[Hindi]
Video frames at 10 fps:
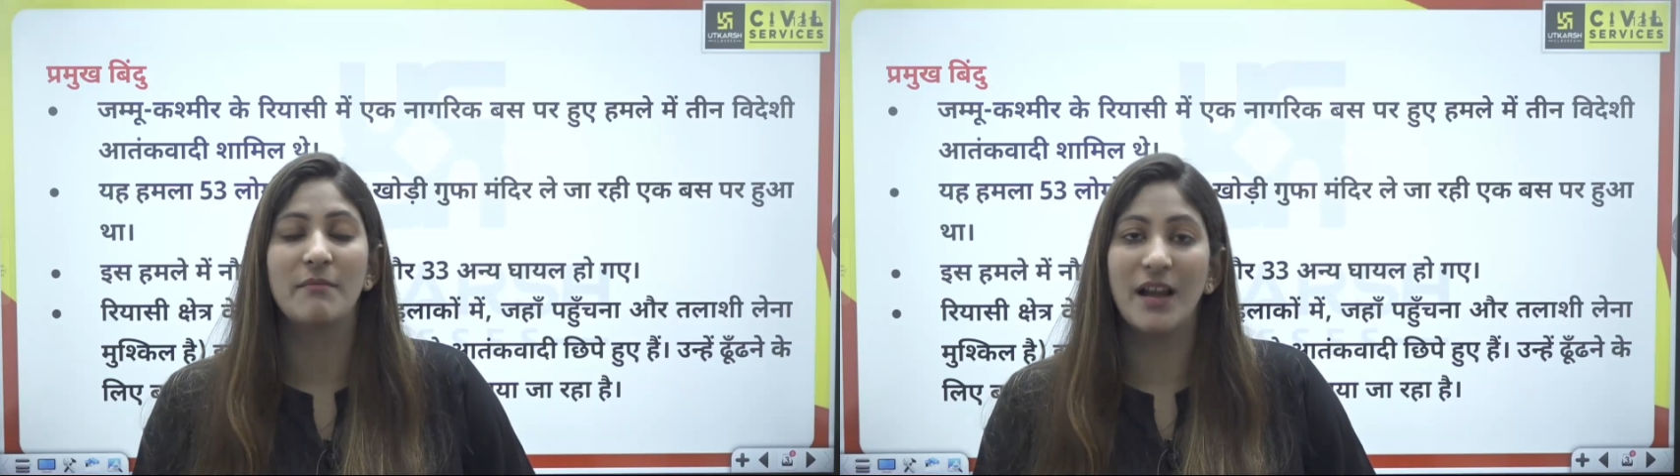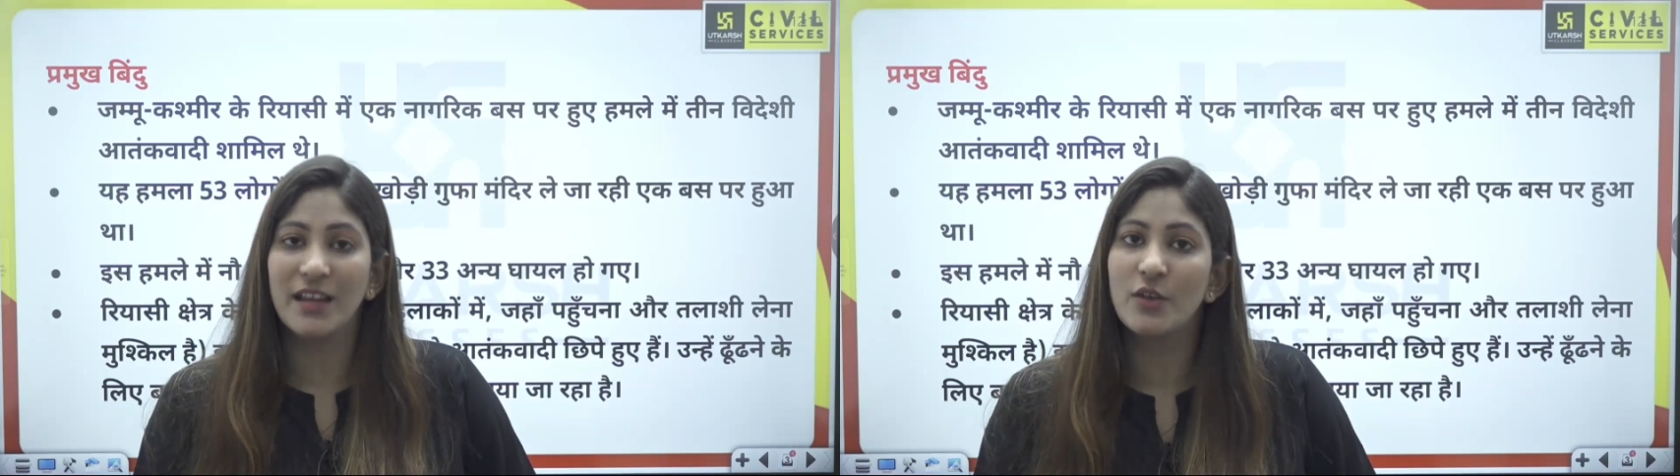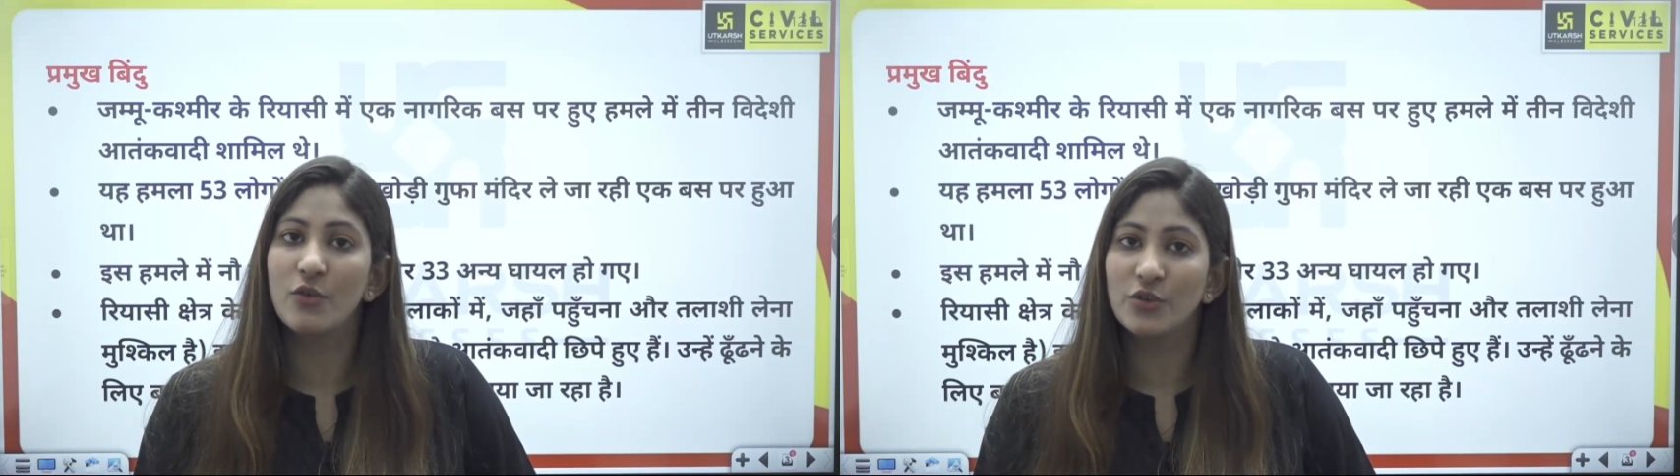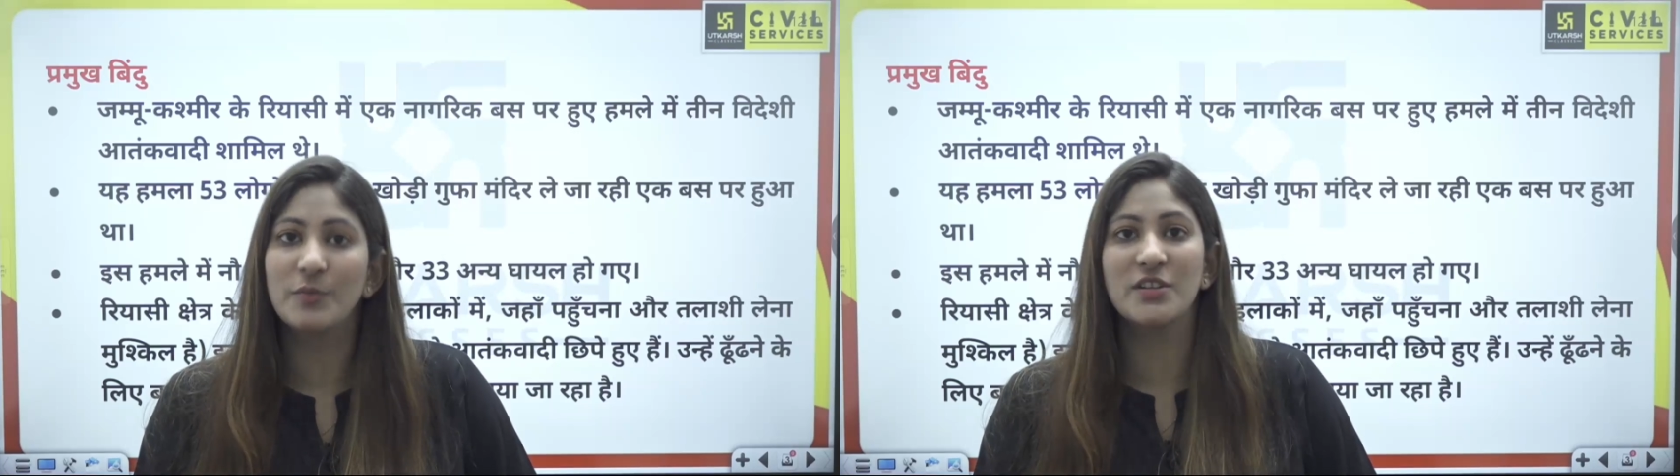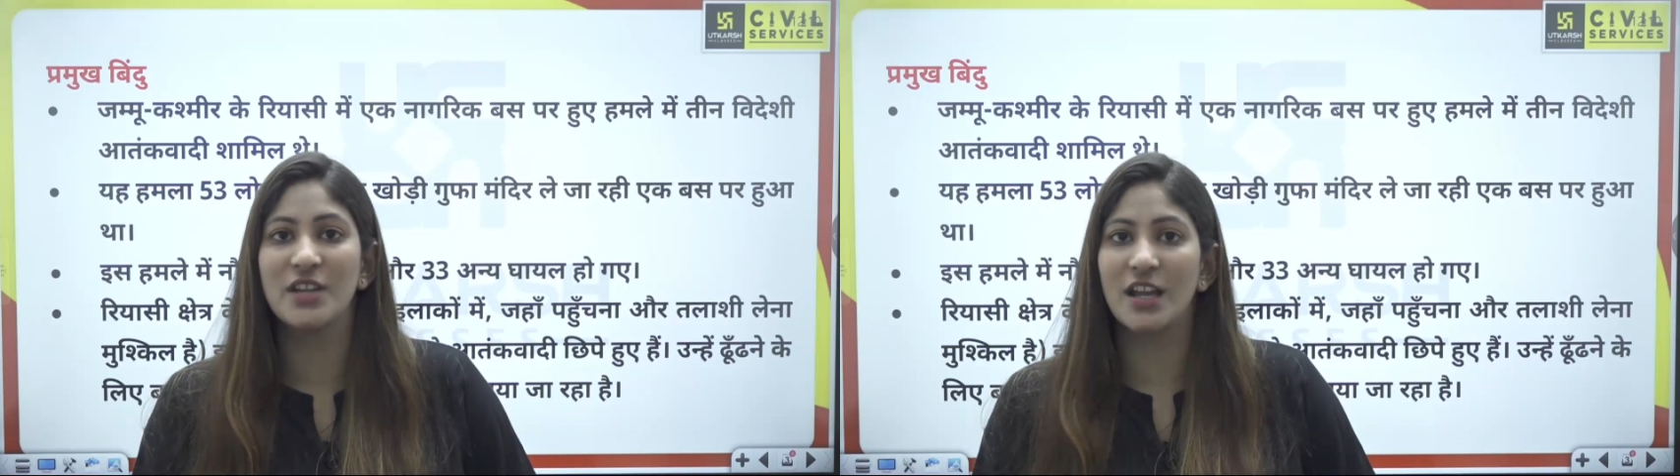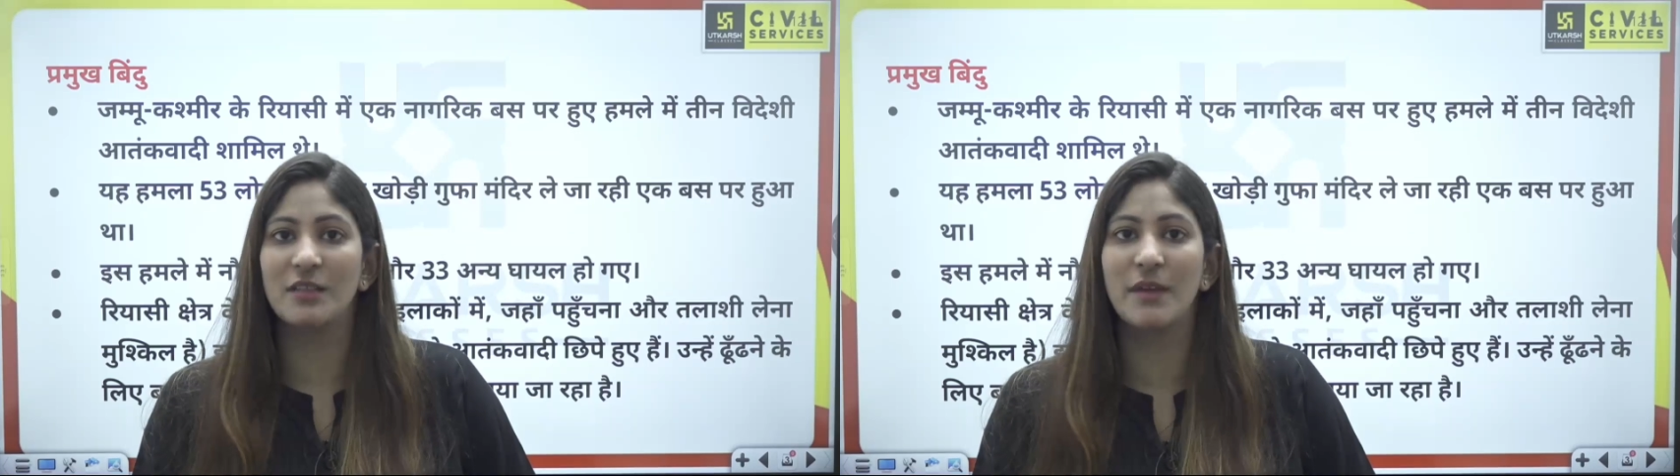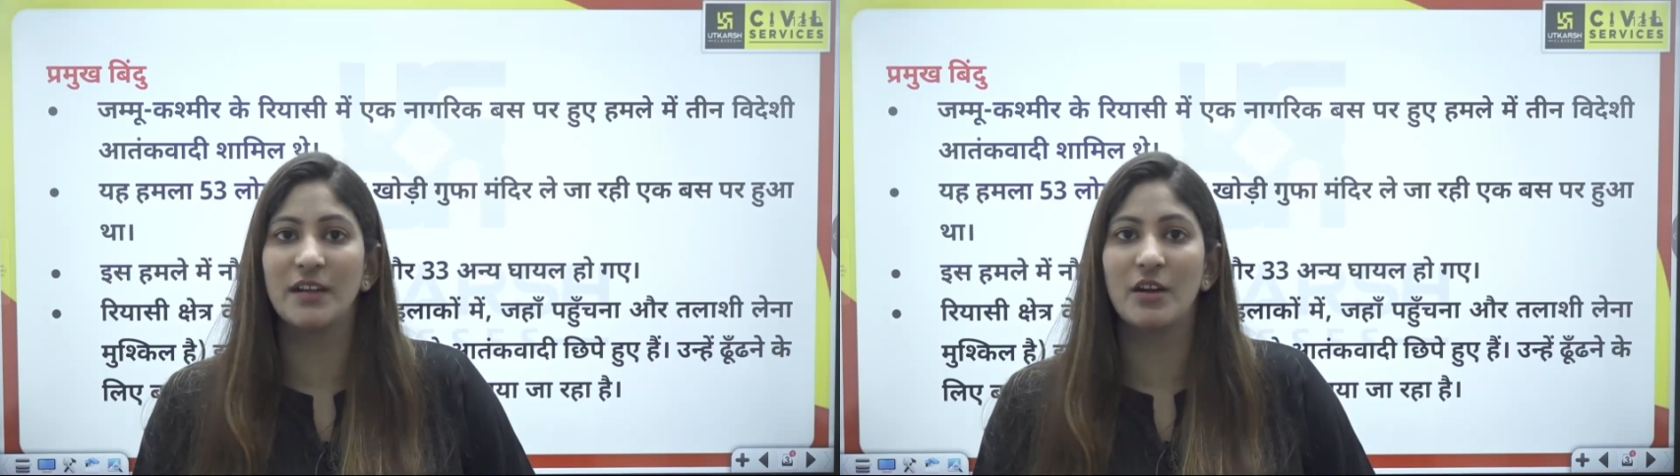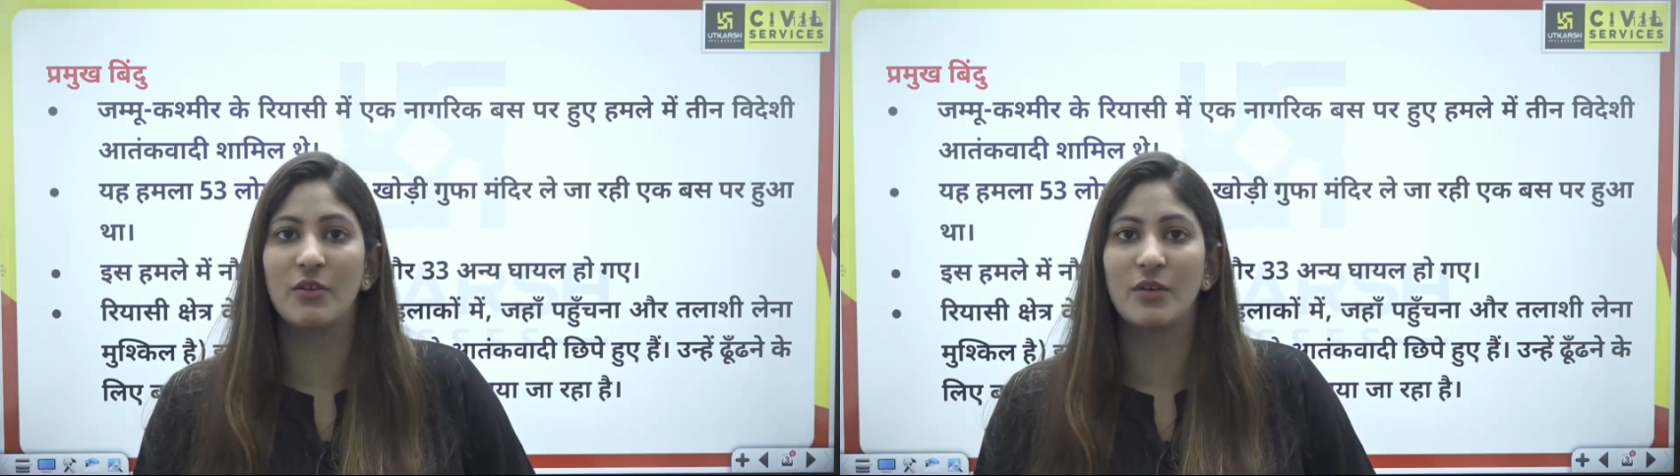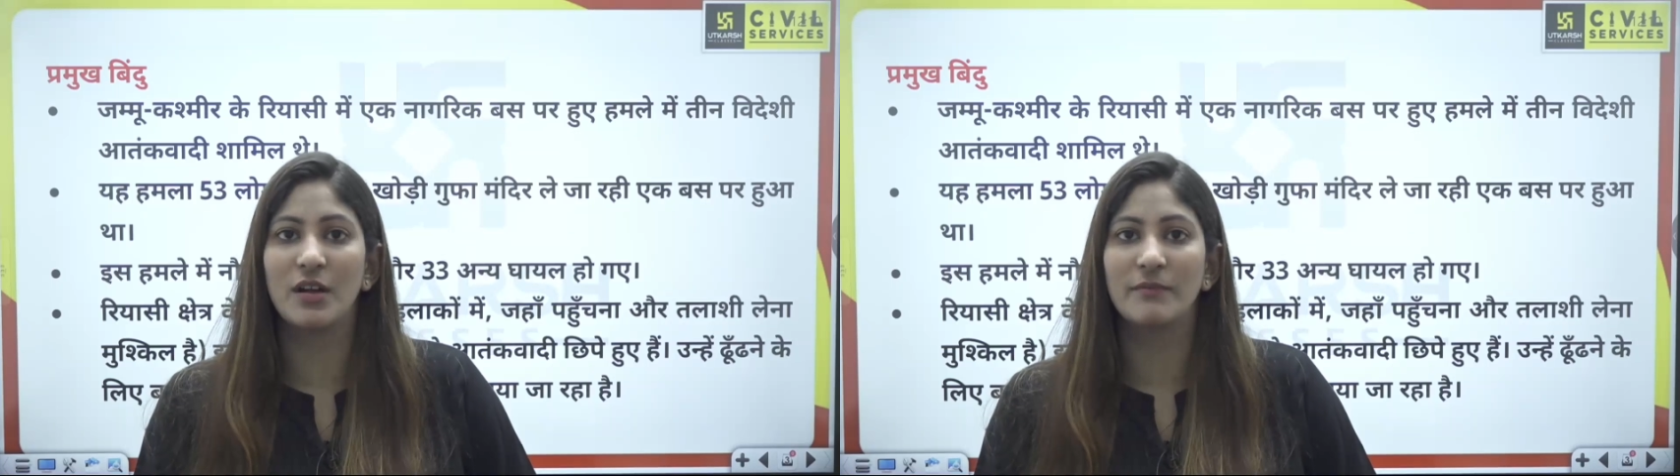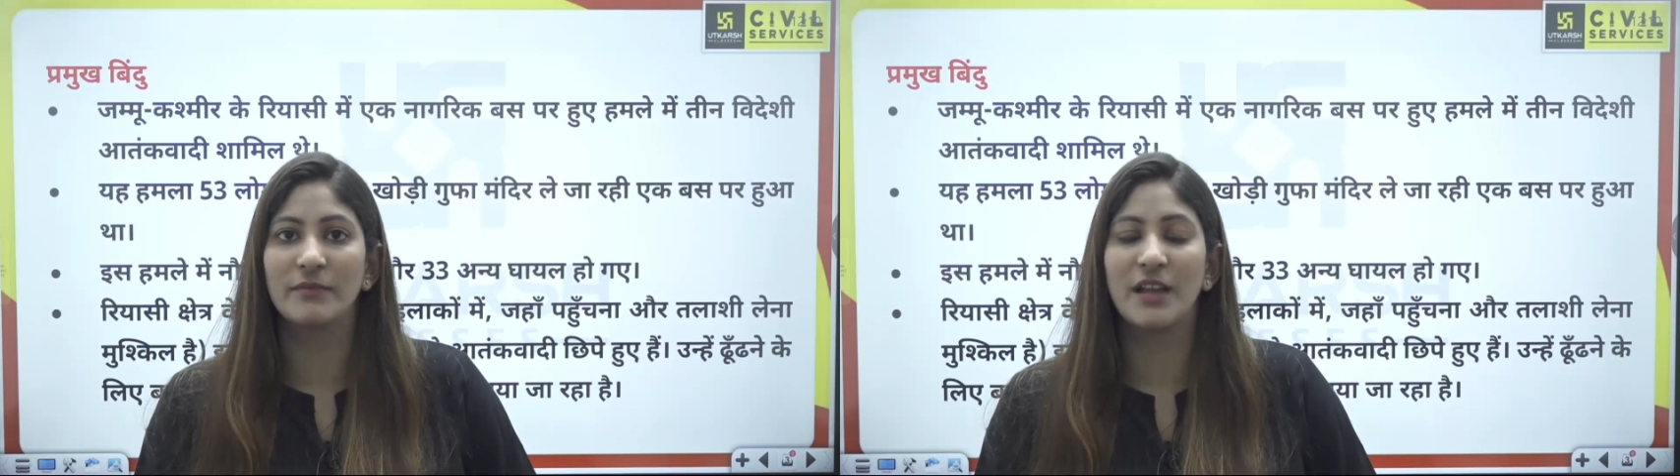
माँ की गोद में शायद बैठा होगा